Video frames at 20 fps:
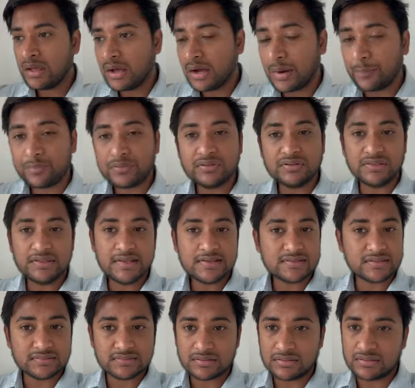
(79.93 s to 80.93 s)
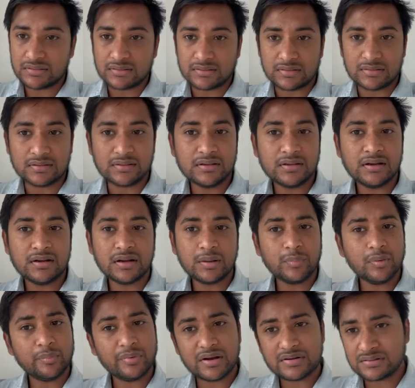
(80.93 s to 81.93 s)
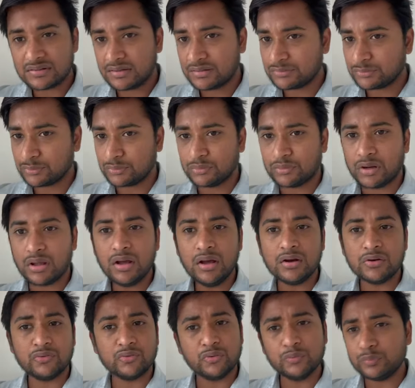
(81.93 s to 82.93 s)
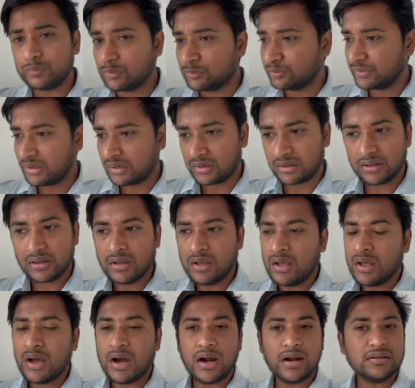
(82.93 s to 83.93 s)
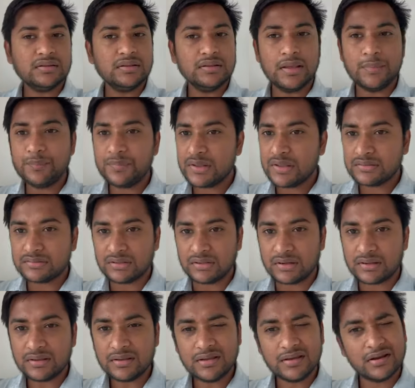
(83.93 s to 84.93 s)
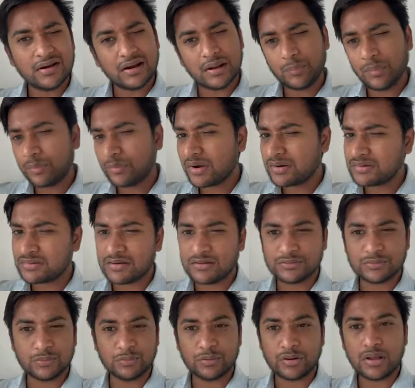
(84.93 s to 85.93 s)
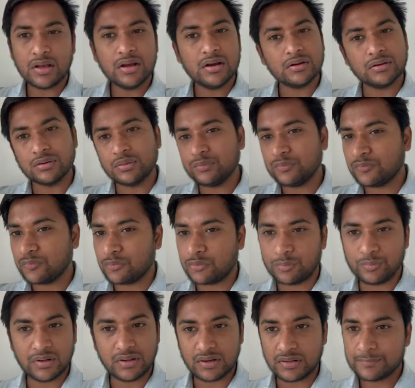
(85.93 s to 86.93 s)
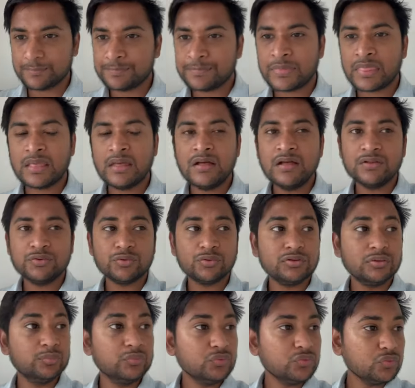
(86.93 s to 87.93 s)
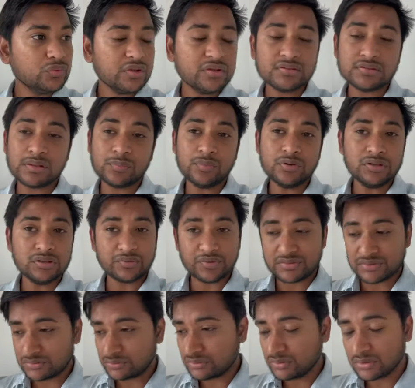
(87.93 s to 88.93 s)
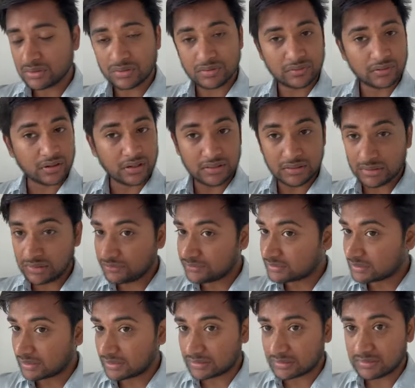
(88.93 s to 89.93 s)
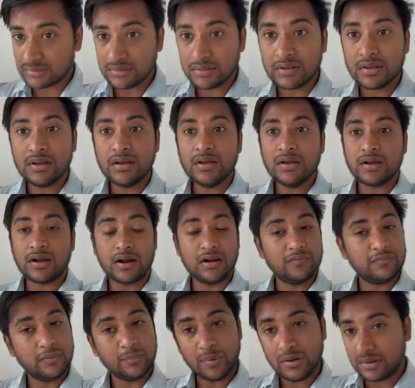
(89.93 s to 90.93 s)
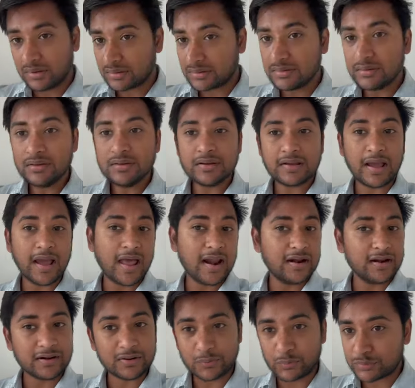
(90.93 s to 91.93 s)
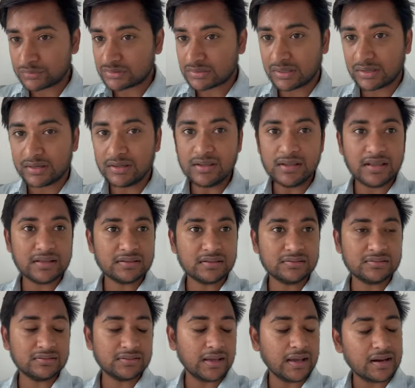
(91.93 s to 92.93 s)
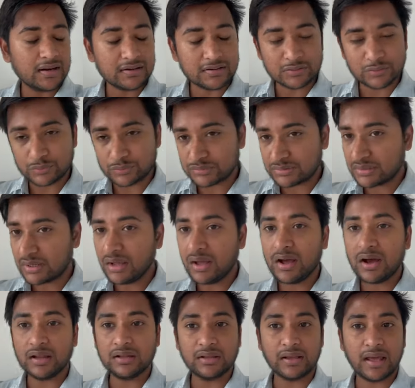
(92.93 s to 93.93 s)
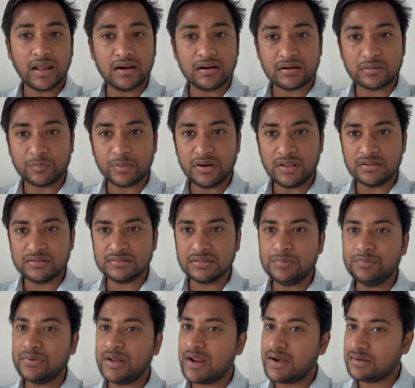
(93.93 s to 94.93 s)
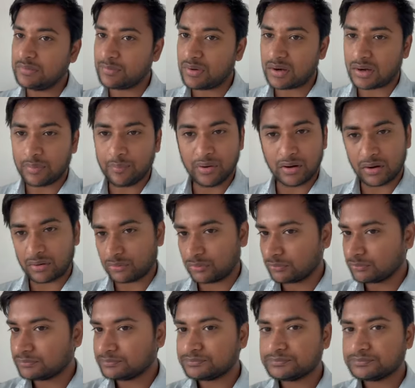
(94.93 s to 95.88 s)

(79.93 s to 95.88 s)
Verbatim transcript: அப்புறம் சிஹெச்எஸ்எல் இருக்குது நம்ம பாஷையில் சொல்லணும்னா குரூப் டூ மாதிரி அடுத்து எம்டிஎஸ் இருக்குது நம்ம பாஷையில் சொல்லணும்னா குரூப் ஃபோர் மாதிரி ஸோ இந்த மூணு எக்ஸாமும் இந்த வருஷம் கண்டினியூஸாக இருக்குது கன்ஃபார்மாக இருக்குது கேலண்டர் கொடுத்துட்டாங்க எஸ்எஸ்சி கேலண்டர் கொடுத்துட்டா அந்த கேலண்டர் படி எக்ஸாம் டேட் மாறாமல் நடக்கும்